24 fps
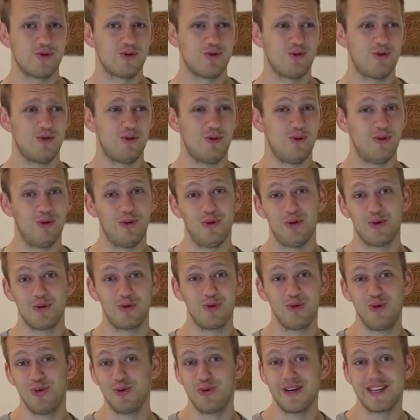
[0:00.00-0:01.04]
so, oh,
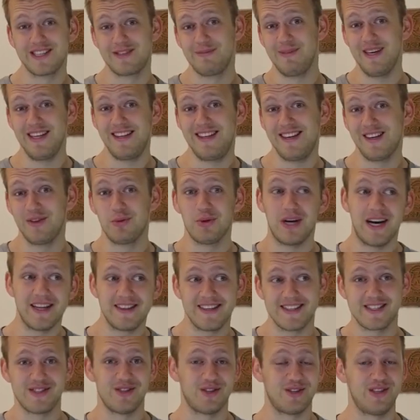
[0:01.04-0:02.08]
du junges Mädchen, du
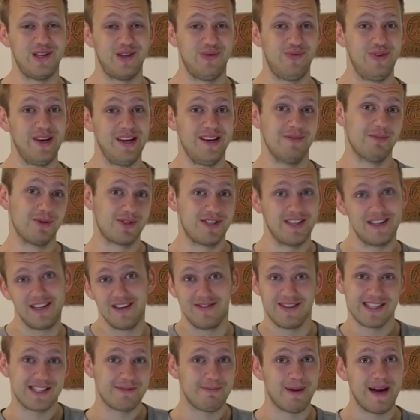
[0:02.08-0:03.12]
hattest noch nicht viel. Muss ich
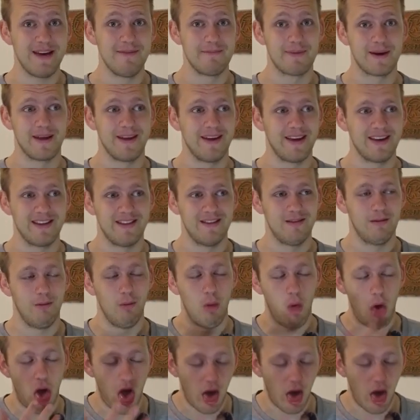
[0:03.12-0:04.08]
dir was beibringen?